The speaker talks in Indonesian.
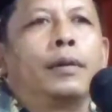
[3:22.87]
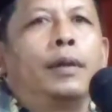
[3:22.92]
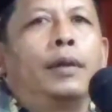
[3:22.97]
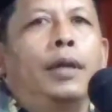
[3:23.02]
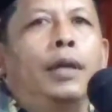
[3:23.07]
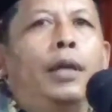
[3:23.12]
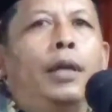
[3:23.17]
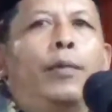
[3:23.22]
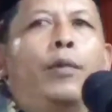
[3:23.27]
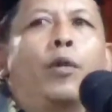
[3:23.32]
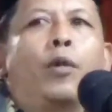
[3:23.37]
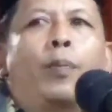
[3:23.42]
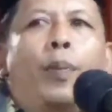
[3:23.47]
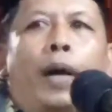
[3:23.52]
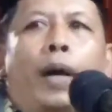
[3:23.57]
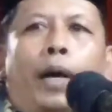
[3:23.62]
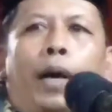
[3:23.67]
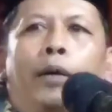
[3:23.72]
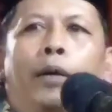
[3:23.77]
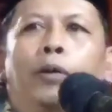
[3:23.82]
Ini
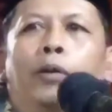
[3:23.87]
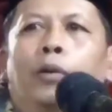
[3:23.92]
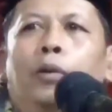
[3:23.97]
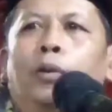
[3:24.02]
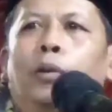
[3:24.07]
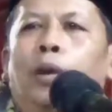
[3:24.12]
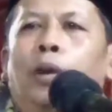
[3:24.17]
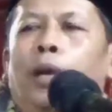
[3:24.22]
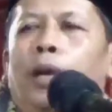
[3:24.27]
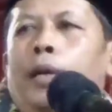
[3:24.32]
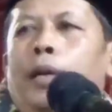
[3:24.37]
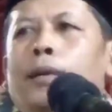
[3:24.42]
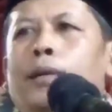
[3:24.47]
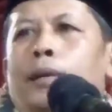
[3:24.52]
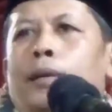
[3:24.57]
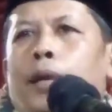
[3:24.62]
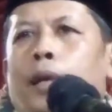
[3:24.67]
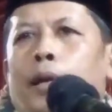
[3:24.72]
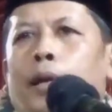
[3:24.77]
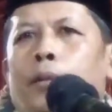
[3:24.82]
merupakan judul yang
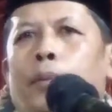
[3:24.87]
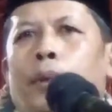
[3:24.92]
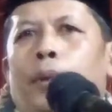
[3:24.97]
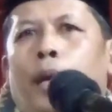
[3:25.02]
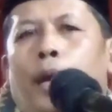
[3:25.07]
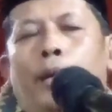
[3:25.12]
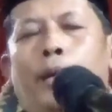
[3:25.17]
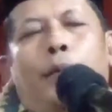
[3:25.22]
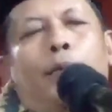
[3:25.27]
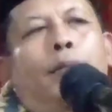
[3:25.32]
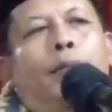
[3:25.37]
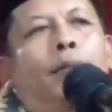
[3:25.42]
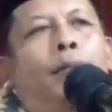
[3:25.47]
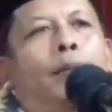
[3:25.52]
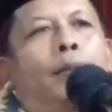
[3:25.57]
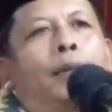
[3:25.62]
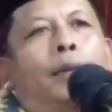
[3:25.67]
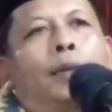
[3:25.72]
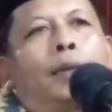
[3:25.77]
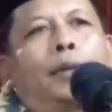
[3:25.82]
sangat berat
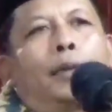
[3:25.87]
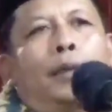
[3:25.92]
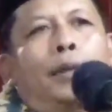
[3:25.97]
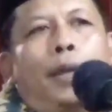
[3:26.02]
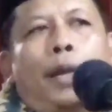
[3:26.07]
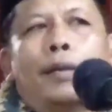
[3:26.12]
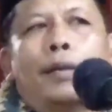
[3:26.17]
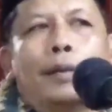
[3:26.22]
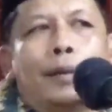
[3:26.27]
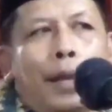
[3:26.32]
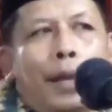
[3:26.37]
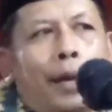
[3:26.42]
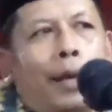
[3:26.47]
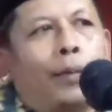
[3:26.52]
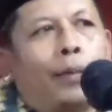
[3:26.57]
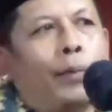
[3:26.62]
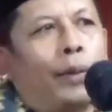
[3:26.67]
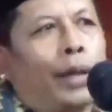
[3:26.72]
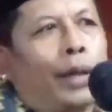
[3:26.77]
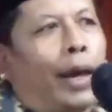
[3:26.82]
dan
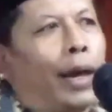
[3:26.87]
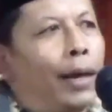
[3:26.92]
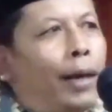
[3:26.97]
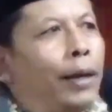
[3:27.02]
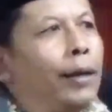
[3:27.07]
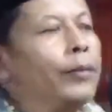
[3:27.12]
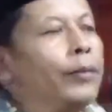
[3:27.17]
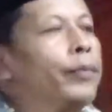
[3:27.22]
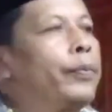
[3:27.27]
sangat menarik.